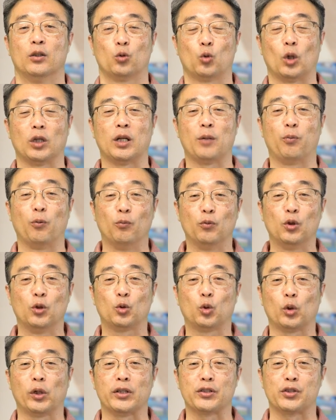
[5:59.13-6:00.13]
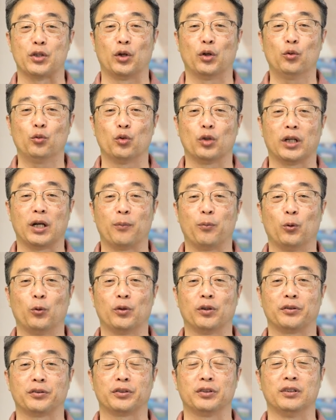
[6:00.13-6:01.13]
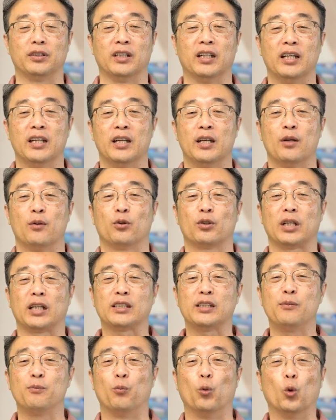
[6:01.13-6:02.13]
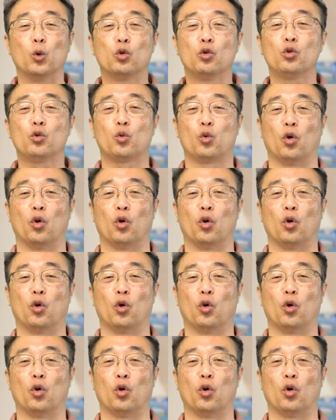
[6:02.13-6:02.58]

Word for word: 또 하나 본문을 통해서 우리가 보는 것은 사실 모든